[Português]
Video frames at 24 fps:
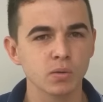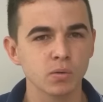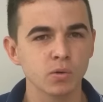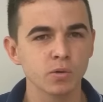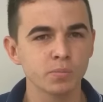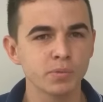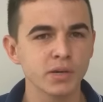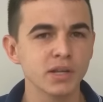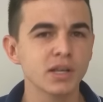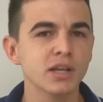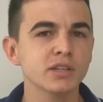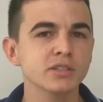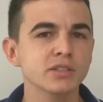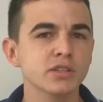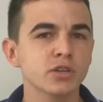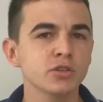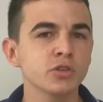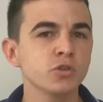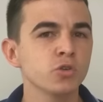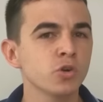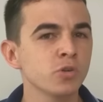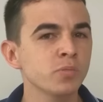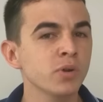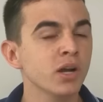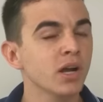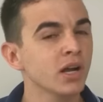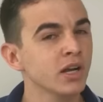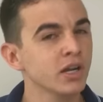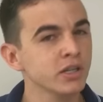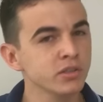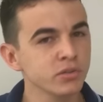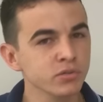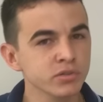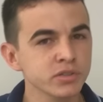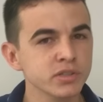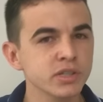obrigação nenhuma
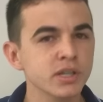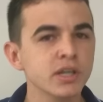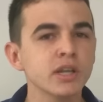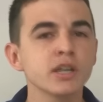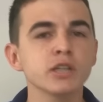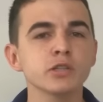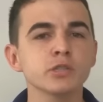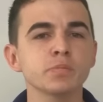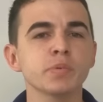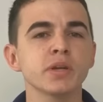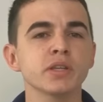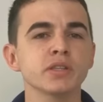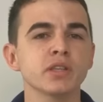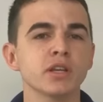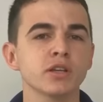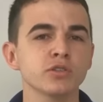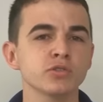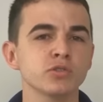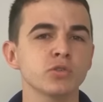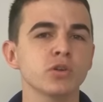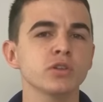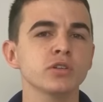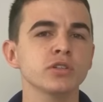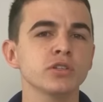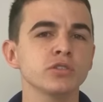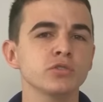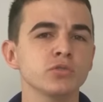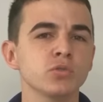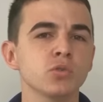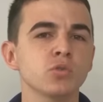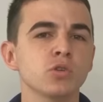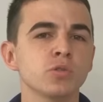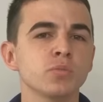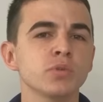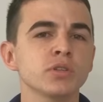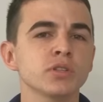a não ser respeitar as ordens
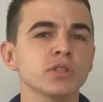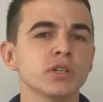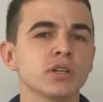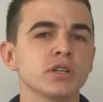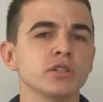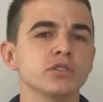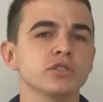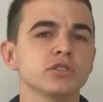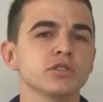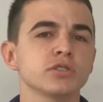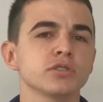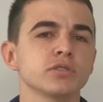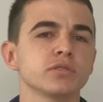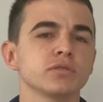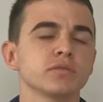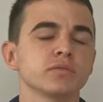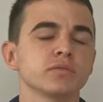do comandante.